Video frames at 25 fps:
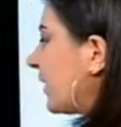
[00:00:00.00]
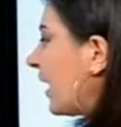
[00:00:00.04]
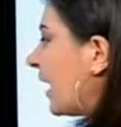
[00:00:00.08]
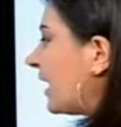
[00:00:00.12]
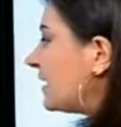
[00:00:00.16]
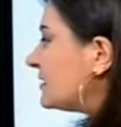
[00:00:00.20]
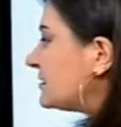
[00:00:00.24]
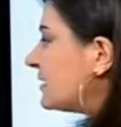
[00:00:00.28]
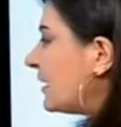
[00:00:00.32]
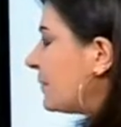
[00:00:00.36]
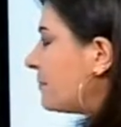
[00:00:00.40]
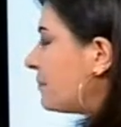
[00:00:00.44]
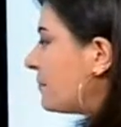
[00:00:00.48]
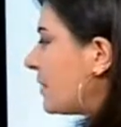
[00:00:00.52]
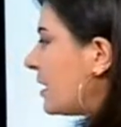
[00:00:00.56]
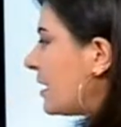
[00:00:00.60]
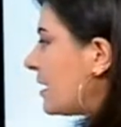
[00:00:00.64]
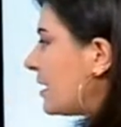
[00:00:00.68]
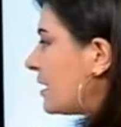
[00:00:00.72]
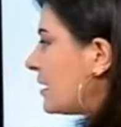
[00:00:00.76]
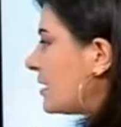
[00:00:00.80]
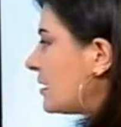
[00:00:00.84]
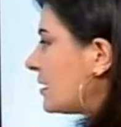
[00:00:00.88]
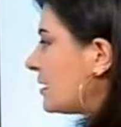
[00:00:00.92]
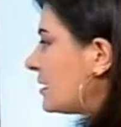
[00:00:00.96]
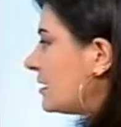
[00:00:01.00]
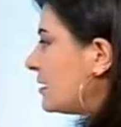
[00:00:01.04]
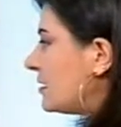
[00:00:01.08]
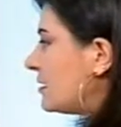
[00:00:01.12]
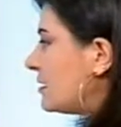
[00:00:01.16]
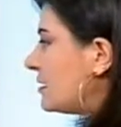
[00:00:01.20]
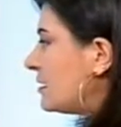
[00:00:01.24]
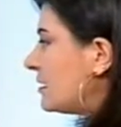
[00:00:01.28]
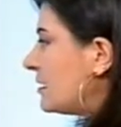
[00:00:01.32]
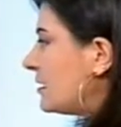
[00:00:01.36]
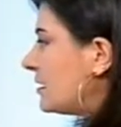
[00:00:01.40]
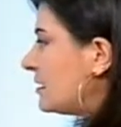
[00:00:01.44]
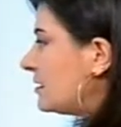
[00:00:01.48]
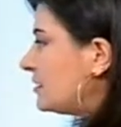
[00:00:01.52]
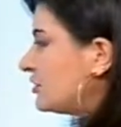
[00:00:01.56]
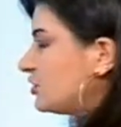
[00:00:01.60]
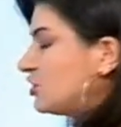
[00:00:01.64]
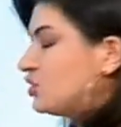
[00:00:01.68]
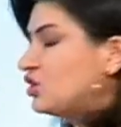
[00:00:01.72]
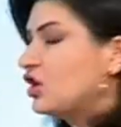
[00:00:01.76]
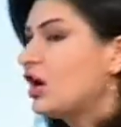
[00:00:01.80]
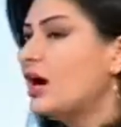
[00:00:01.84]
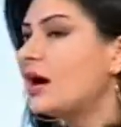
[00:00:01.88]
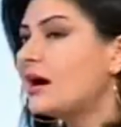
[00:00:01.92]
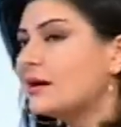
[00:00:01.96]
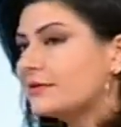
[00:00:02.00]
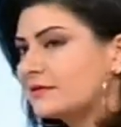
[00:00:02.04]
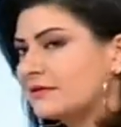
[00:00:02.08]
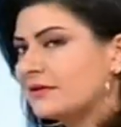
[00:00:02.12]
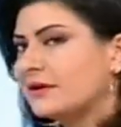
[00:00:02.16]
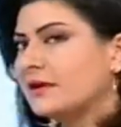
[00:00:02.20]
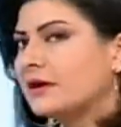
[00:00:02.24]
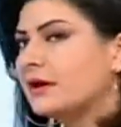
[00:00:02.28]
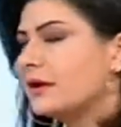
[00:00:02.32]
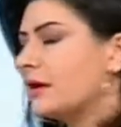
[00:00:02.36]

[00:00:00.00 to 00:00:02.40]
حسب ما التشارت